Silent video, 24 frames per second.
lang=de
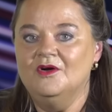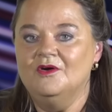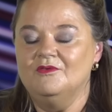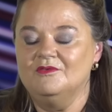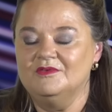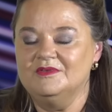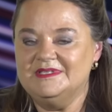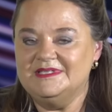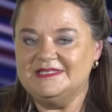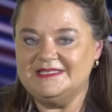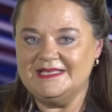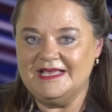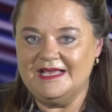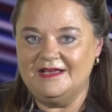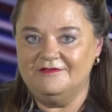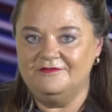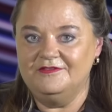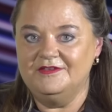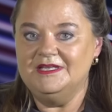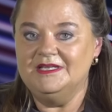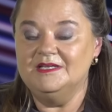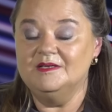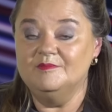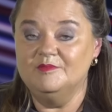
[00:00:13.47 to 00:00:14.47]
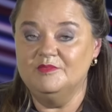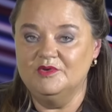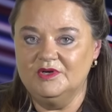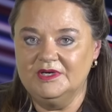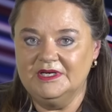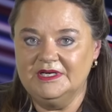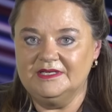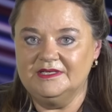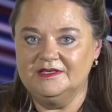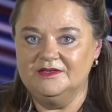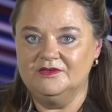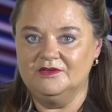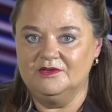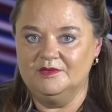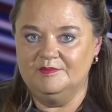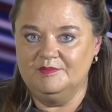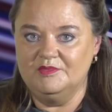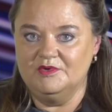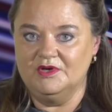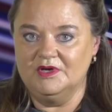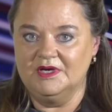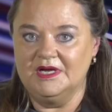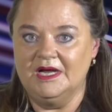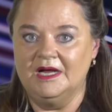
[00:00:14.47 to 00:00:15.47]
und sehr viele Bürgerinnen und
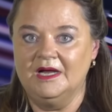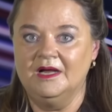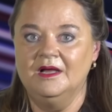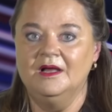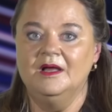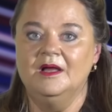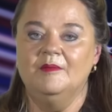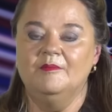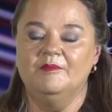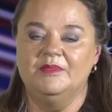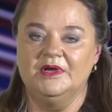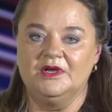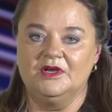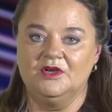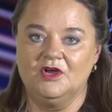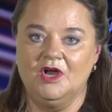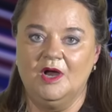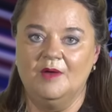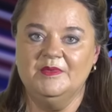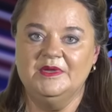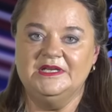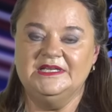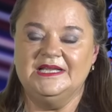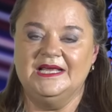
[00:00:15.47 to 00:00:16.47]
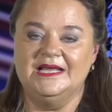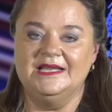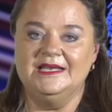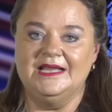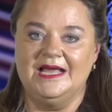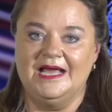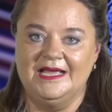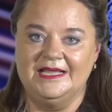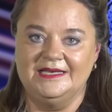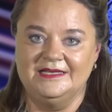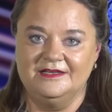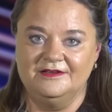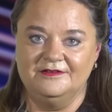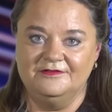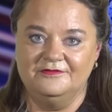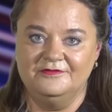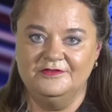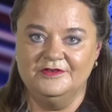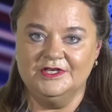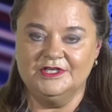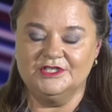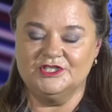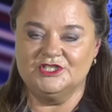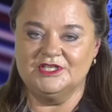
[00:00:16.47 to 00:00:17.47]
Bürger bekommen dann eine
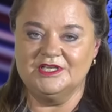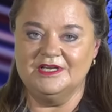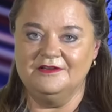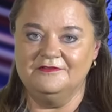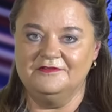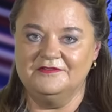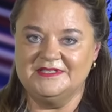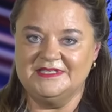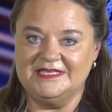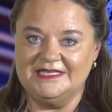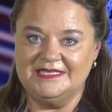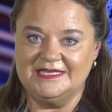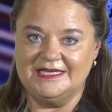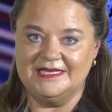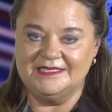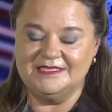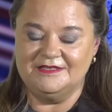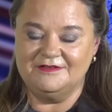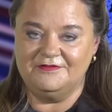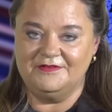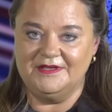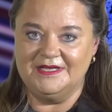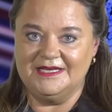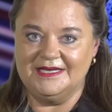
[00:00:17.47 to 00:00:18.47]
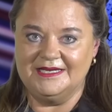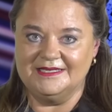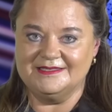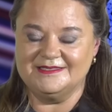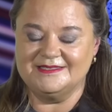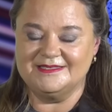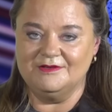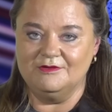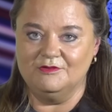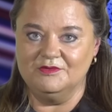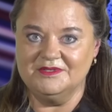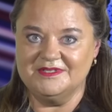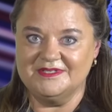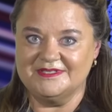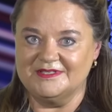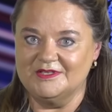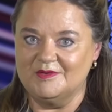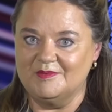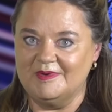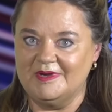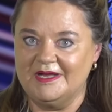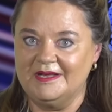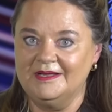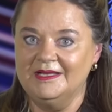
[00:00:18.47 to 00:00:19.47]

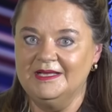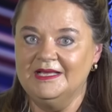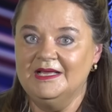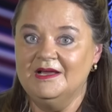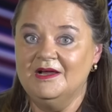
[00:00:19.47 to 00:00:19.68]
Wirtschaftsidentifikationsnummer